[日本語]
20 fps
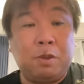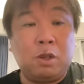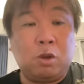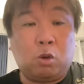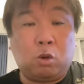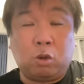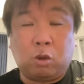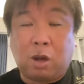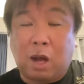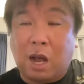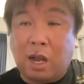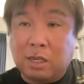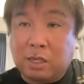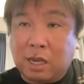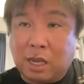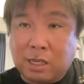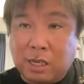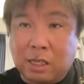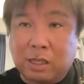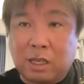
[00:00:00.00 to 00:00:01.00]
この明日、
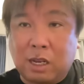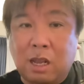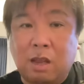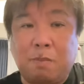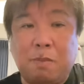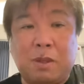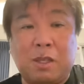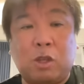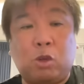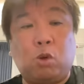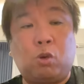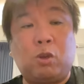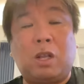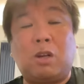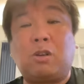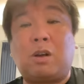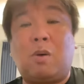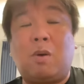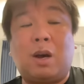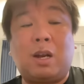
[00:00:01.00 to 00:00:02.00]
明後日ね、またどうな
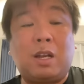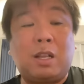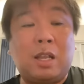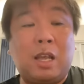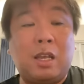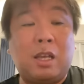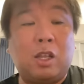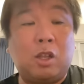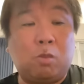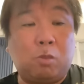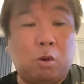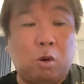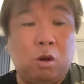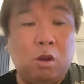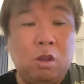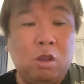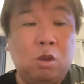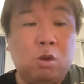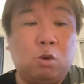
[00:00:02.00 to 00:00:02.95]
るかわからないけども、